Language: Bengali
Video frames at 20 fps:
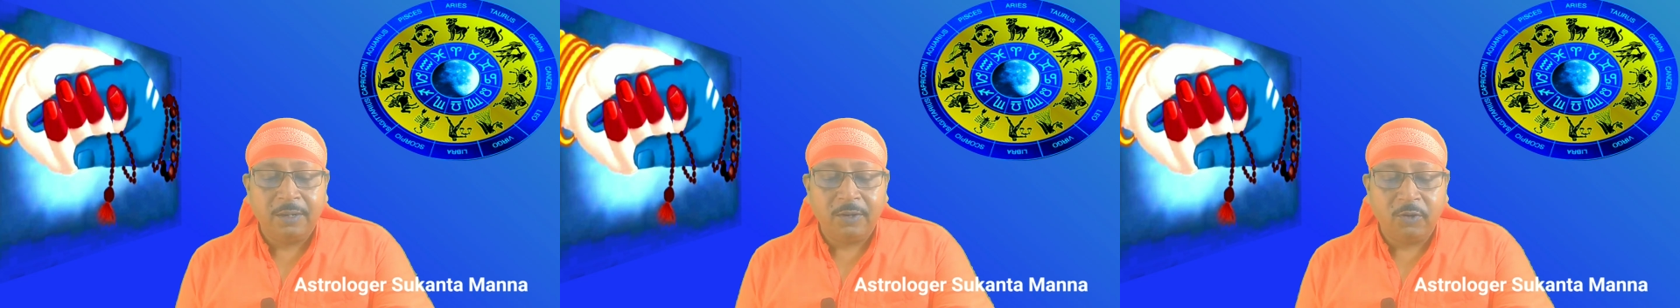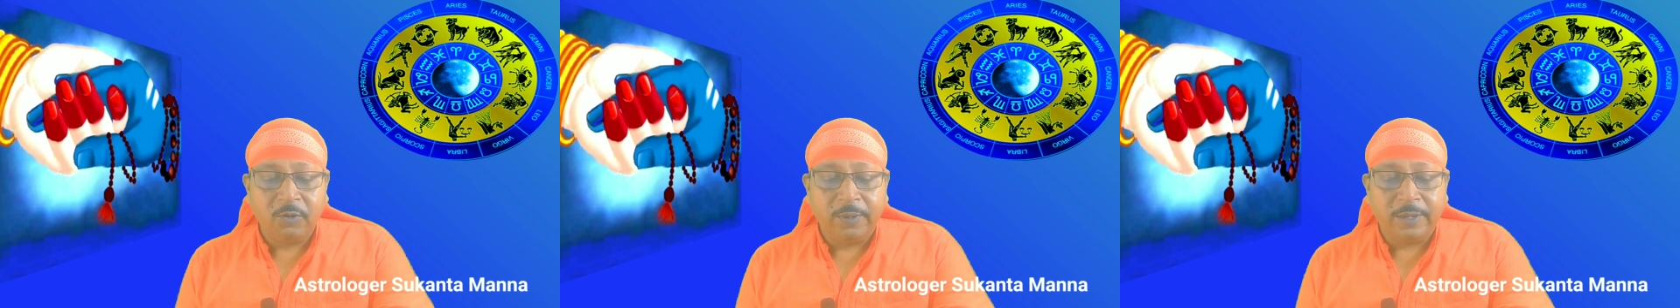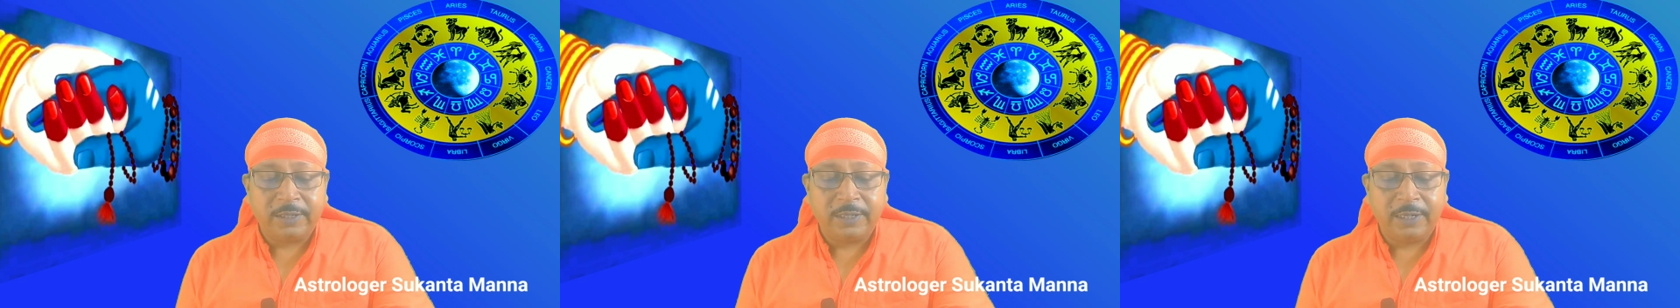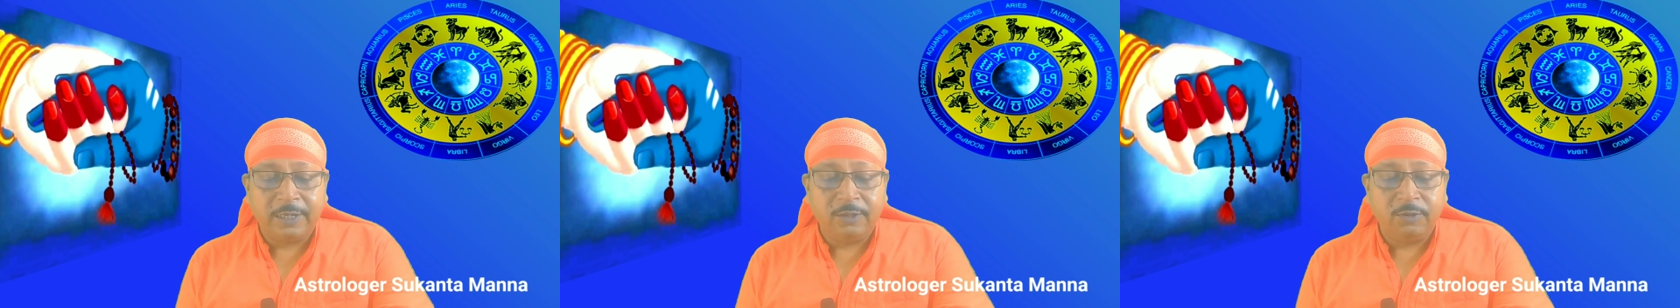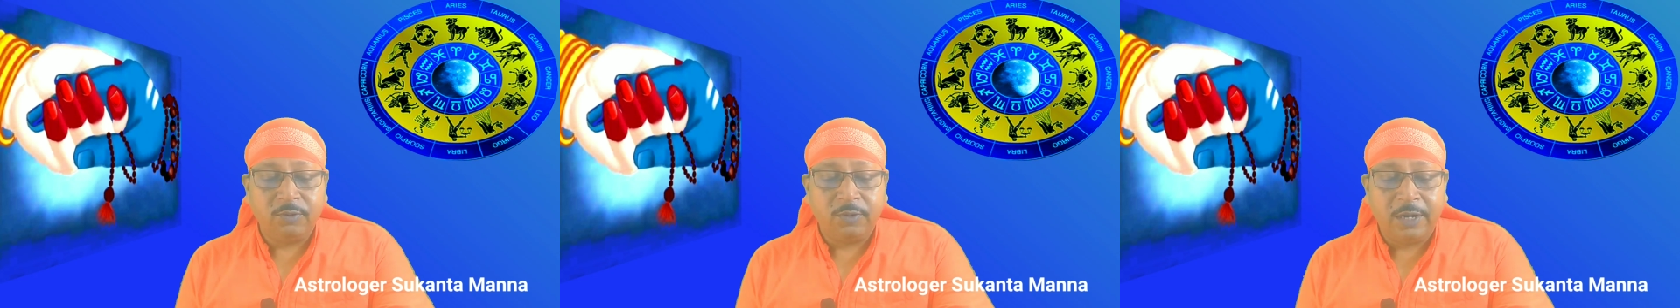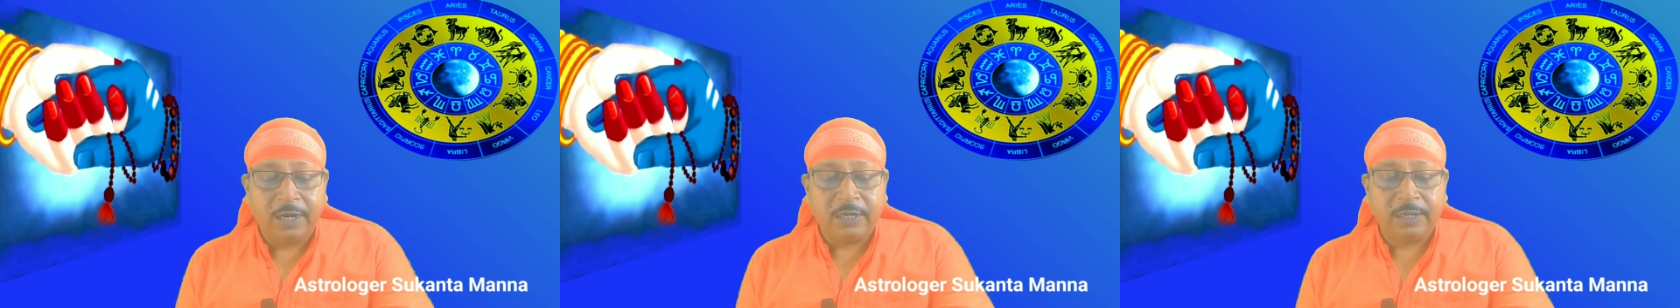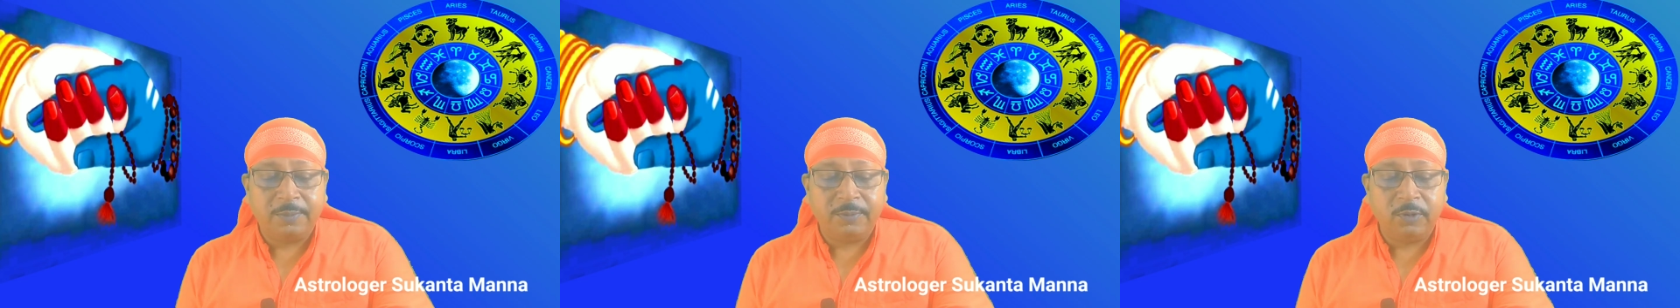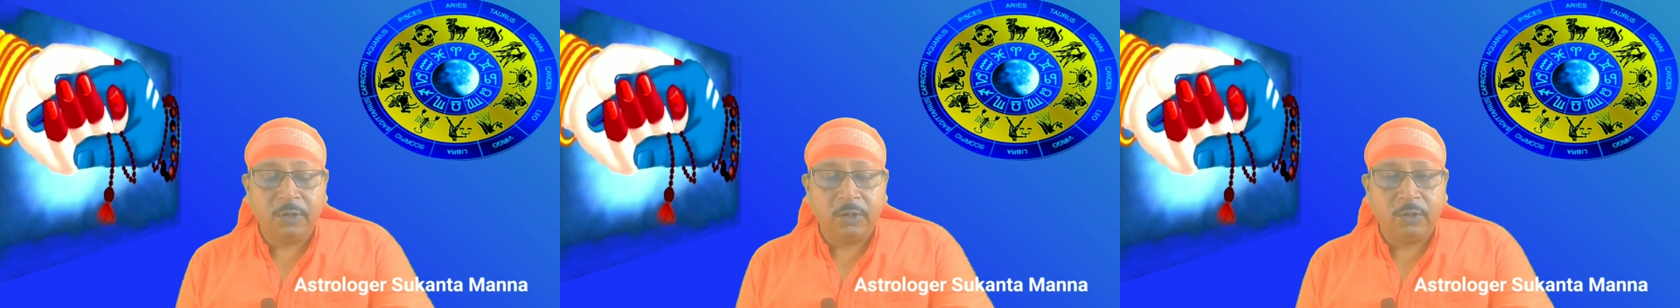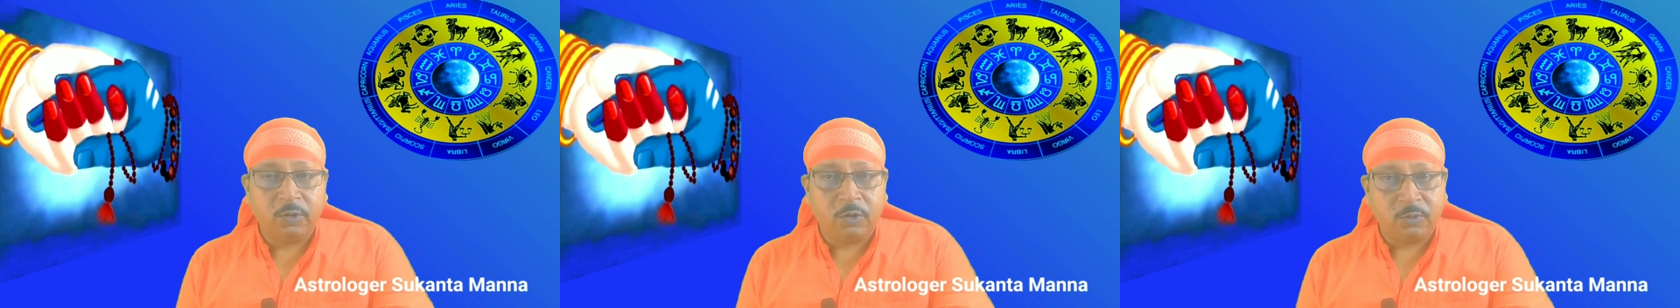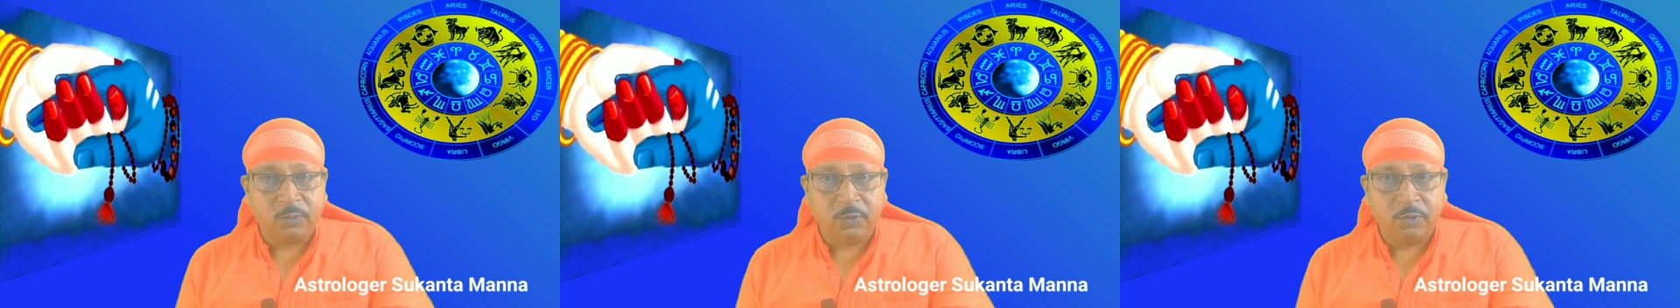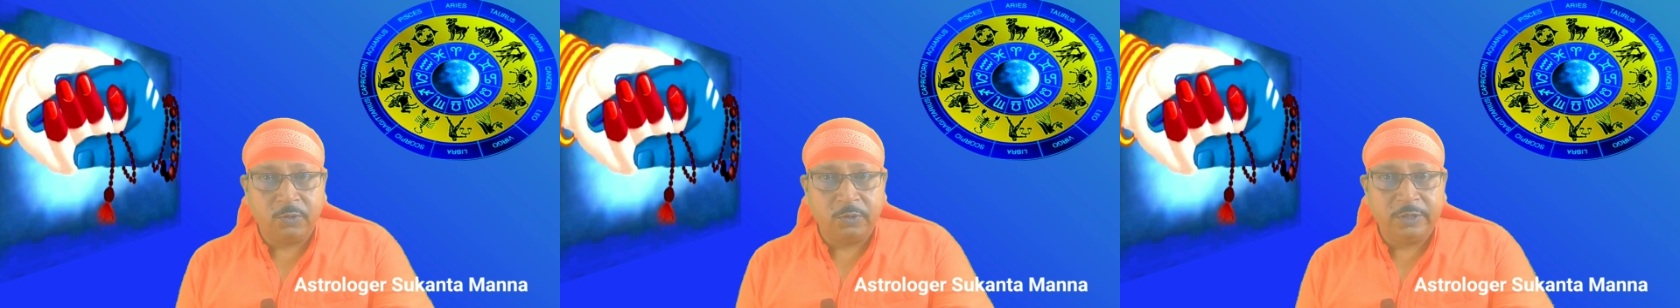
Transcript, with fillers: খুব একটা কিন্তু খারাপ নয় কর্ম